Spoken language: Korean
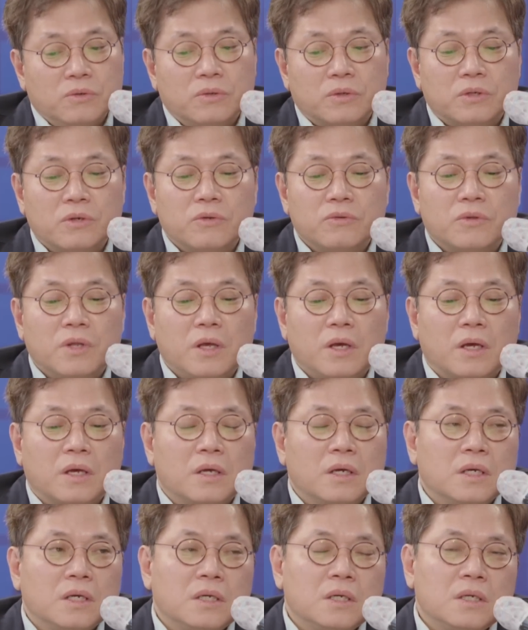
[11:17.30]
그런데
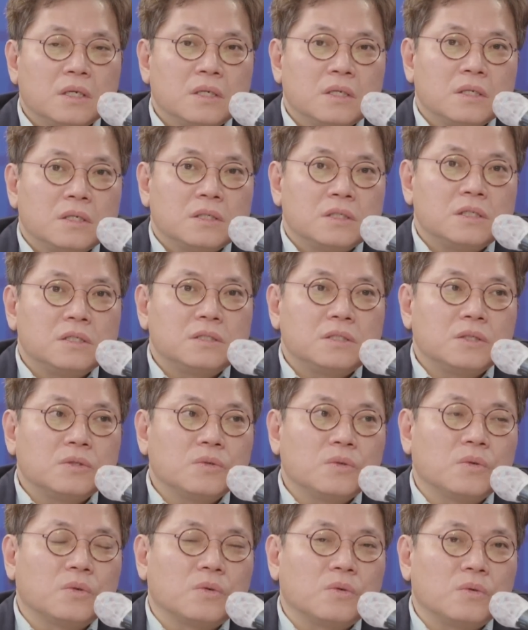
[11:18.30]

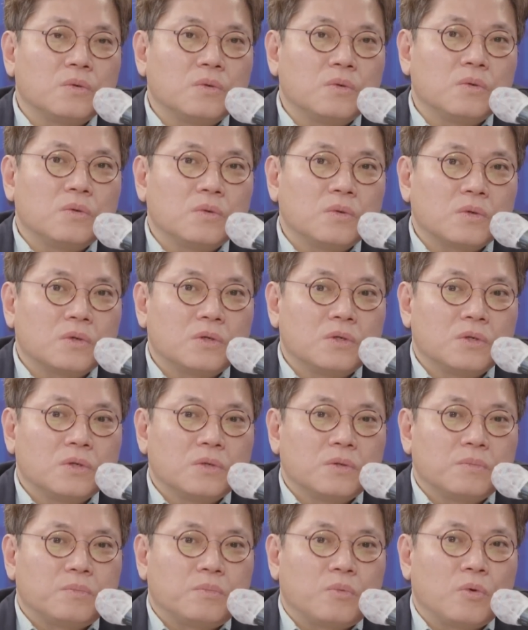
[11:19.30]
실제로
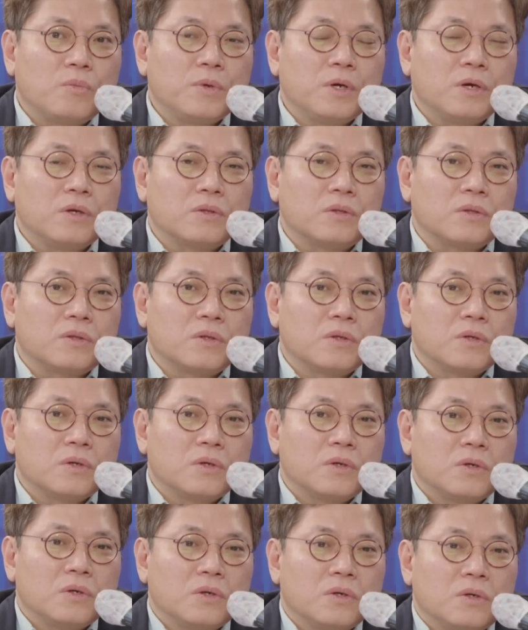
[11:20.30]
그 보면
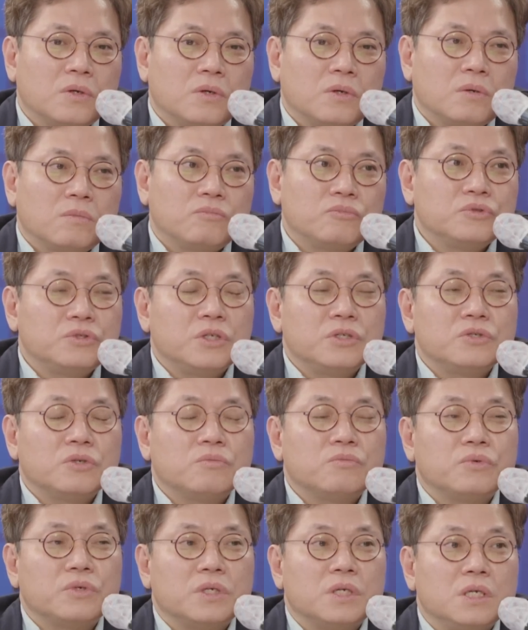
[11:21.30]
문재인
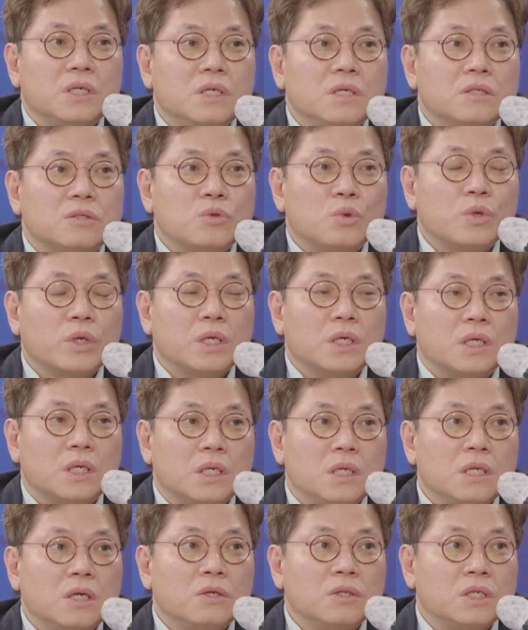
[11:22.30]
정부 일, 초기
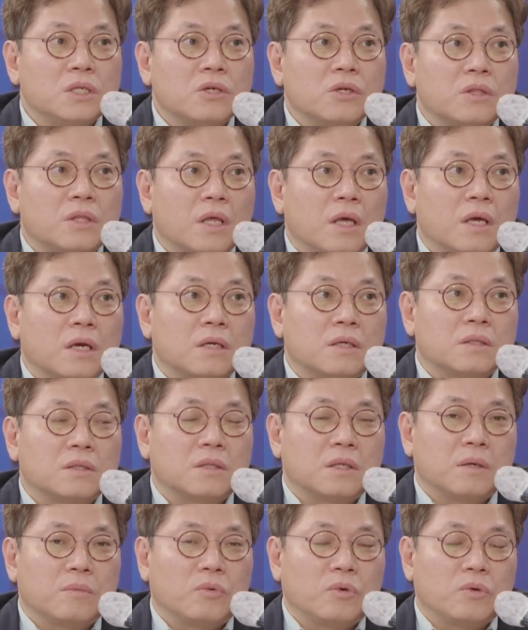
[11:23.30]
1년 2년 때
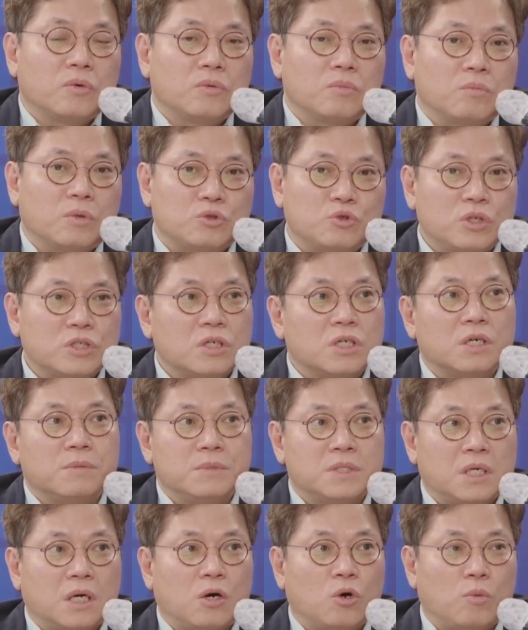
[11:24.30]
그때 뭐, 뭐, 최저임금
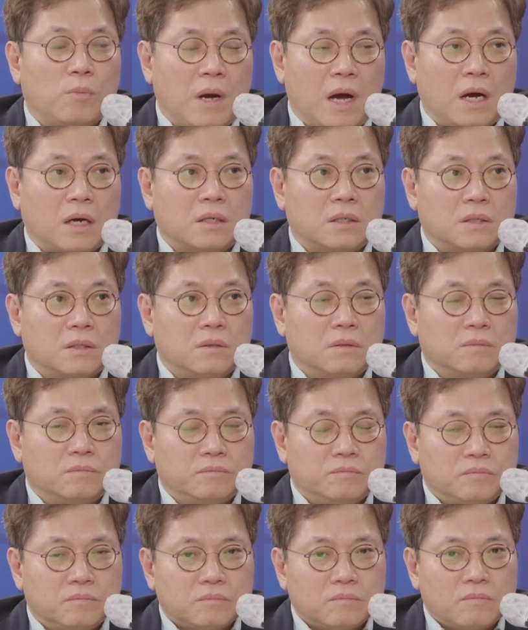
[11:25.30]
인상하고 막
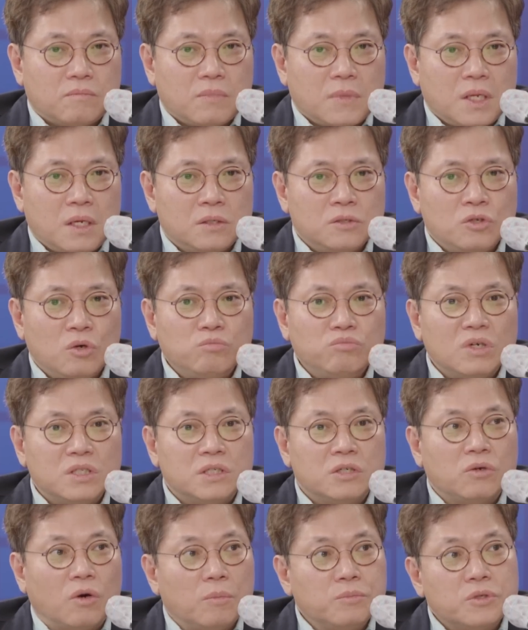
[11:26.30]
네. 정부가
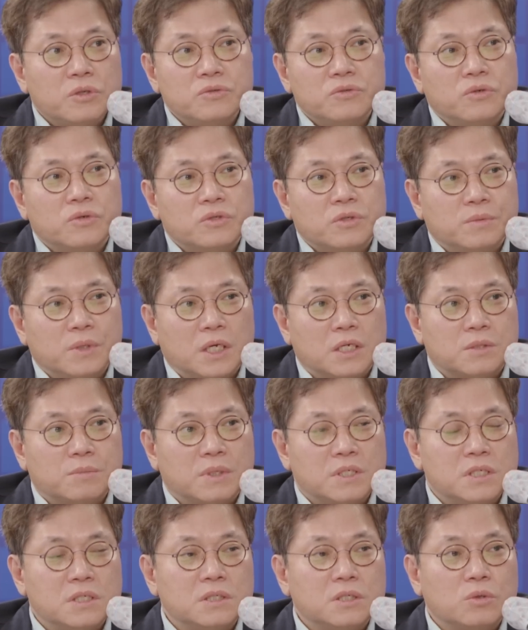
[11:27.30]
재정 엄청 쓴 것처럼 얘기하지만
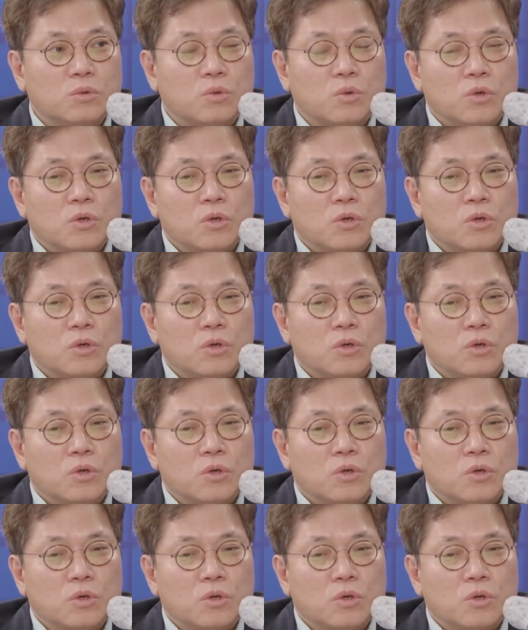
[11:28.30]
실제로